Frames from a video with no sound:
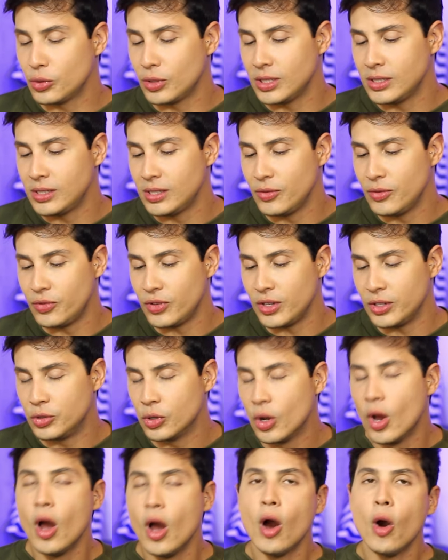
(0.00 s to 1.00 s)
nesse vídeo.
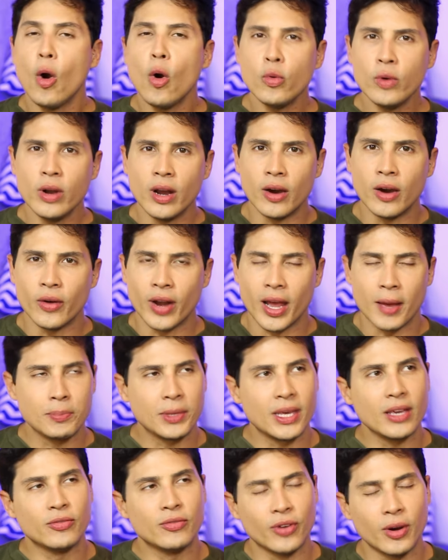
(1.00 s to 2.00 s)
Ou não, né?
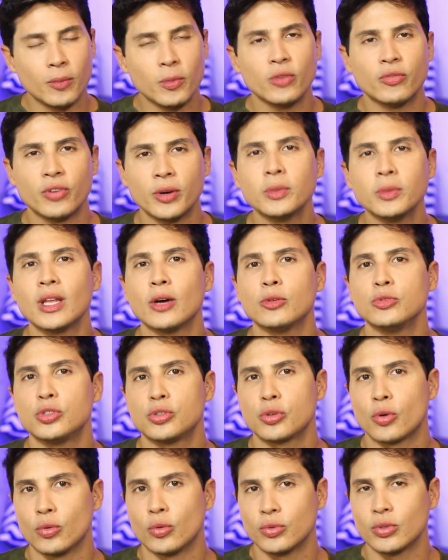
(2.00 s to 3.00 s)
Porque vamos, vamos dar um
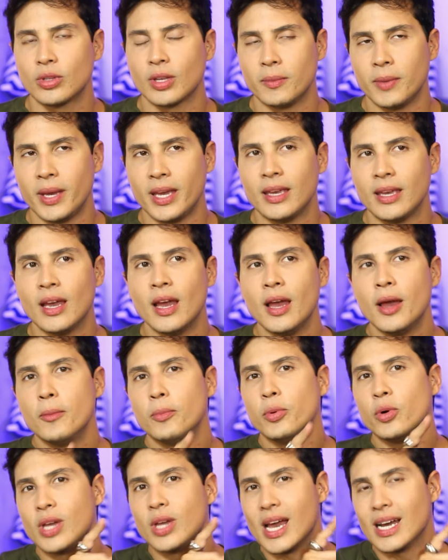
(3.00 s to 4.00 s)
desconto também.
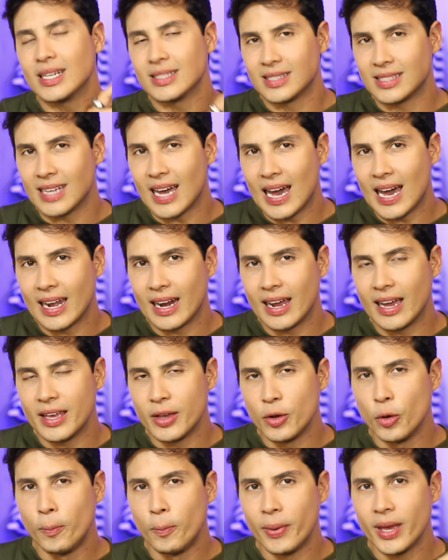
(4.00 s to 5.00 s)
Porque a Zara,
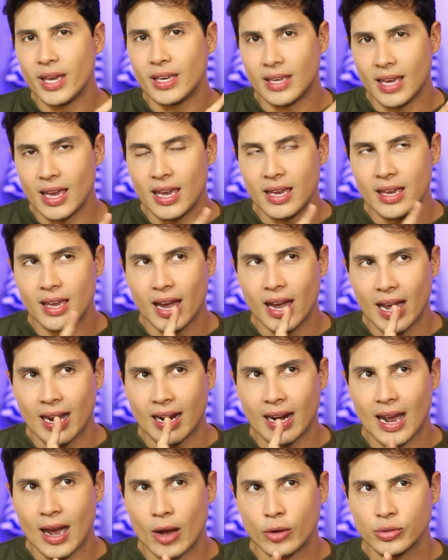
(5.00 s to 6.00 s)
eu peguei a
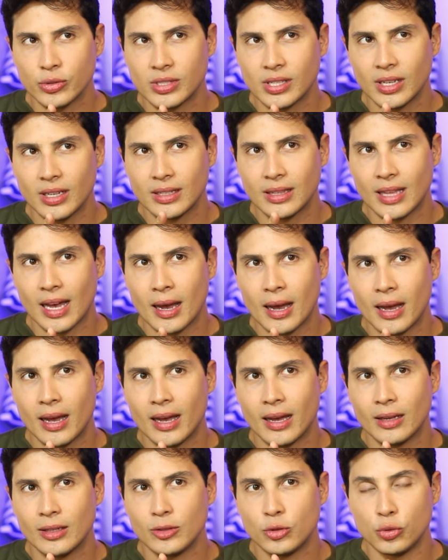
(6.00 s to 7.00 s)
calça
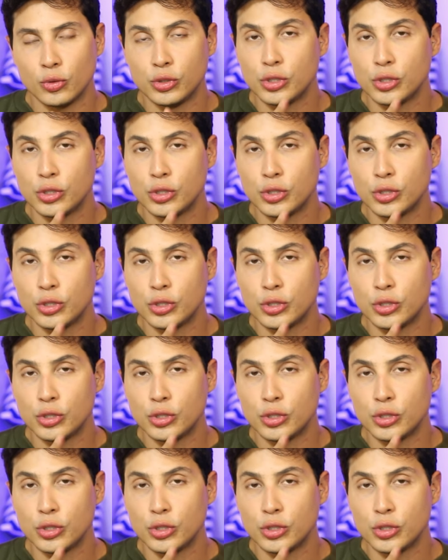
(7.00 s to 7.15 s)
da, do